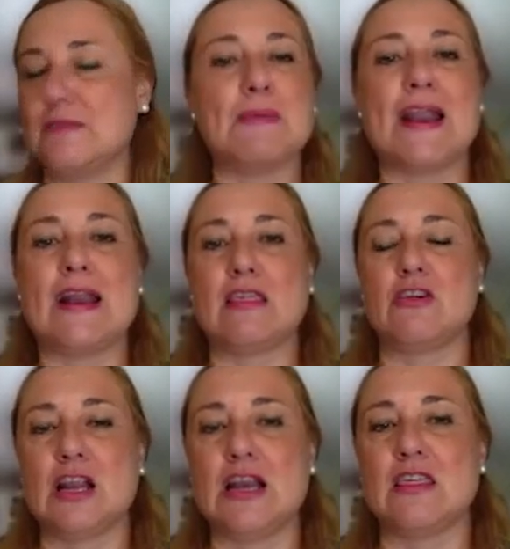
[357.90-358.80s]
para
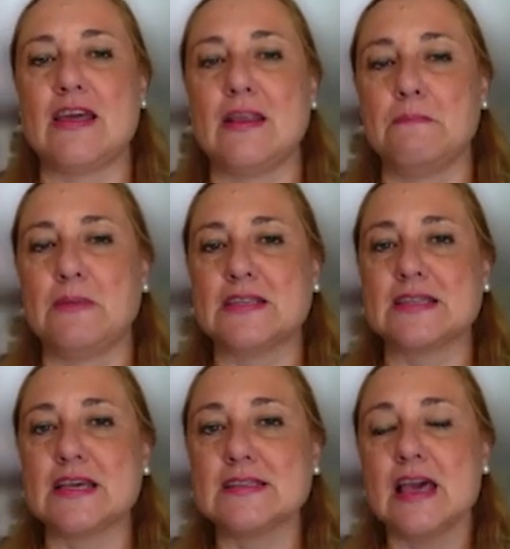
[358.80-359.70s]
nacionalizar
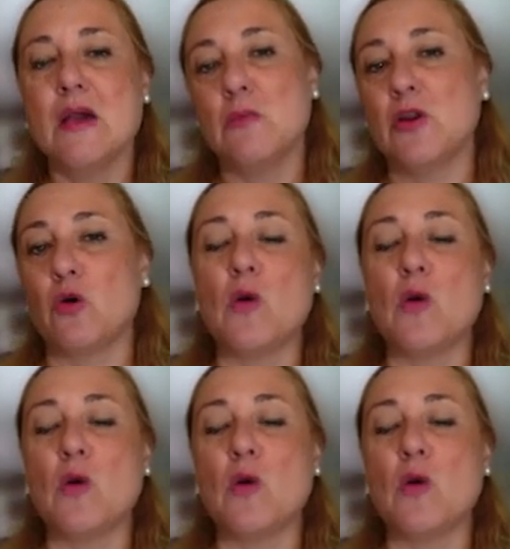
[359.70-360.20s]
empresas. Bueno,